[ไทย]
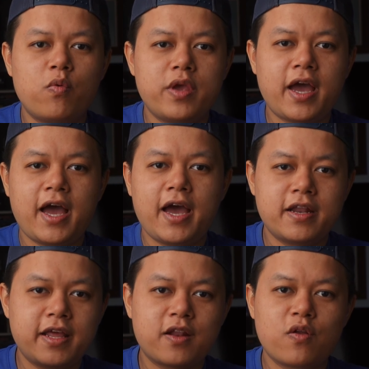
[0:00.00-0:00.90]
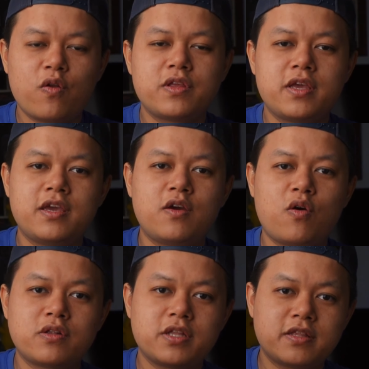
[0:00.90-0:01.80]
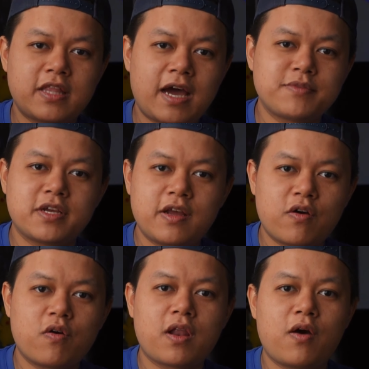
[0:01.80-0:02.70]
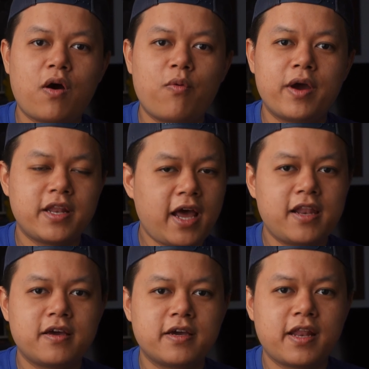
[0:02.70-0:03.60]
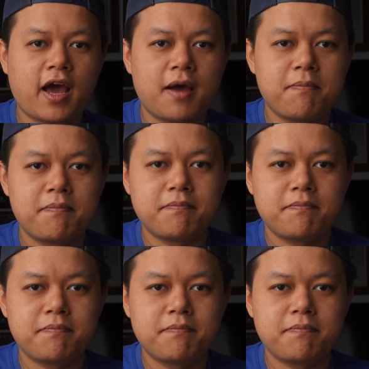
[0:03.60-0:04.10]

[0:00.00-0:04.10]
VR เทคโนโลยี กดติดตามช anel ของเราเอาไว้ได้เลยนะครับ